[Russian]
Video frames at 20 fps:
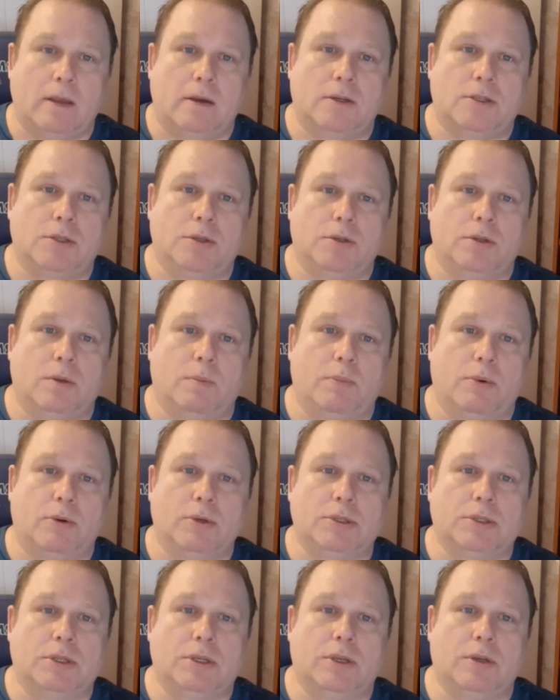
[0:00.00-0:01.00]
что это
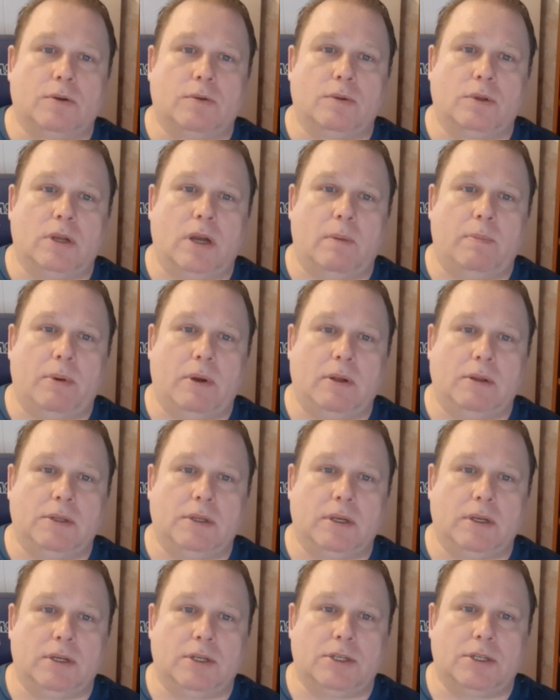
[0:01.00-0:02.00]
просто ерунда
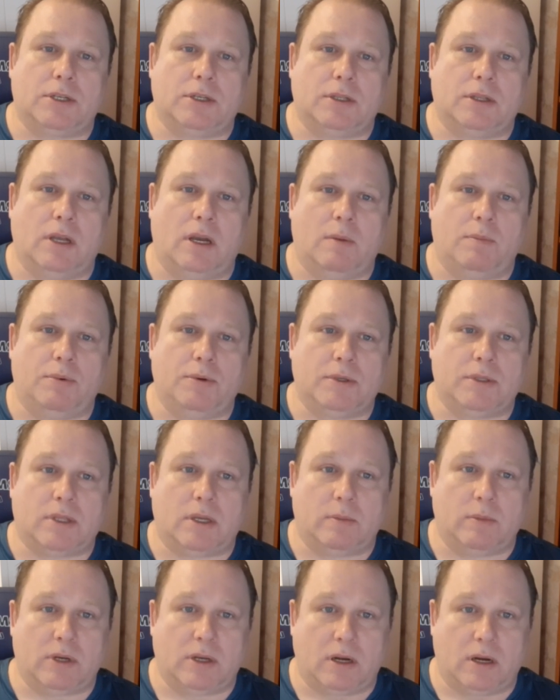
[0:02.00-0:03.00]
полнейшая, да, пусть
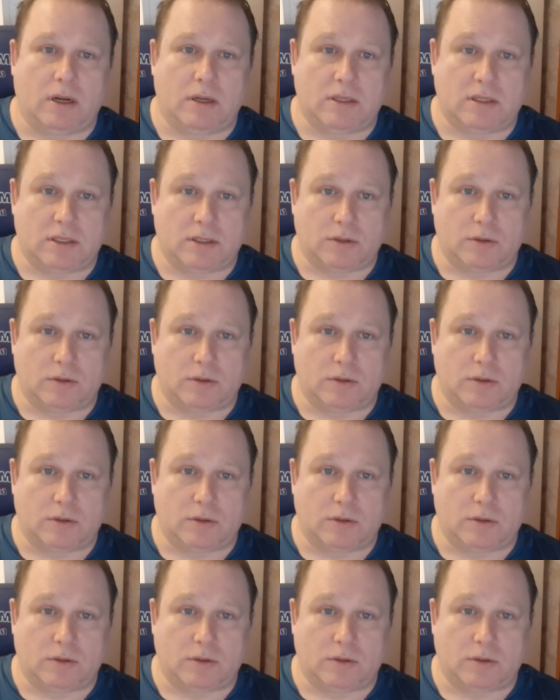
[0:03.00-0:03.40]
там играют те,